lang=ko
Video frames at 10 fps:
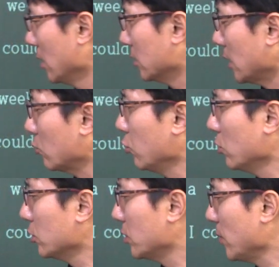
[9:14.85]
자,
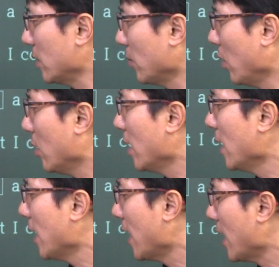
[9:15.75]
툴을 쓰면 뭐
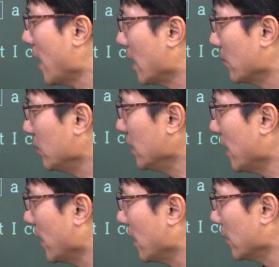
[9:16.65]

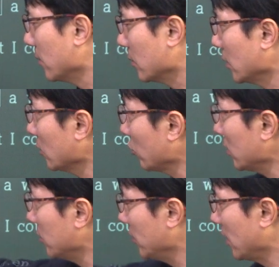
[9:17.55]
미래야. 이거
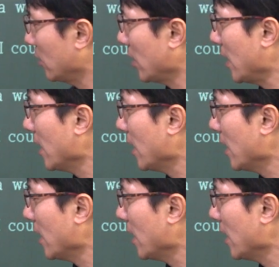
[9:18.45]
똑같이 미래를